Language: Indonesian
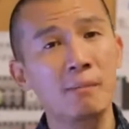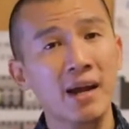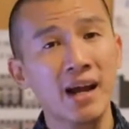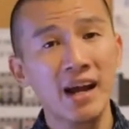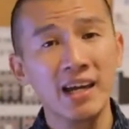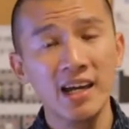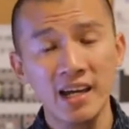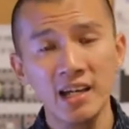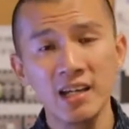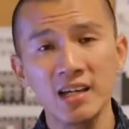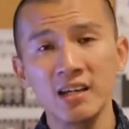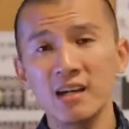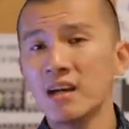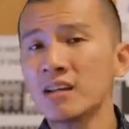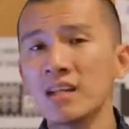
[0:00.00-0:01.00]
yang mereka
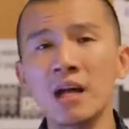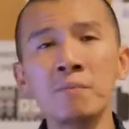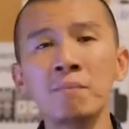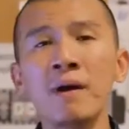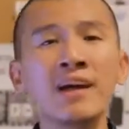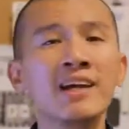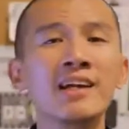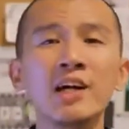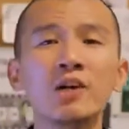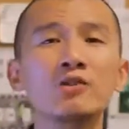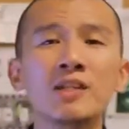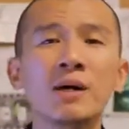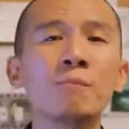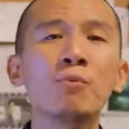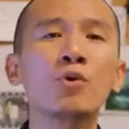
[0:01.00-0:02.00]
yakini tanpa kita ikut
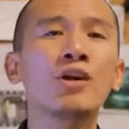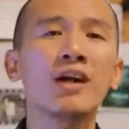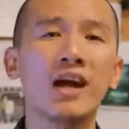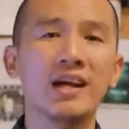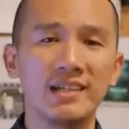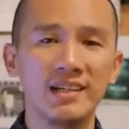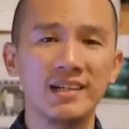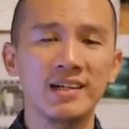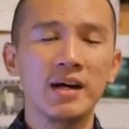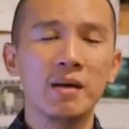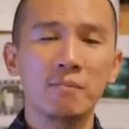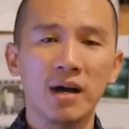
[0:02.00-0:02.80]
campur dengannya.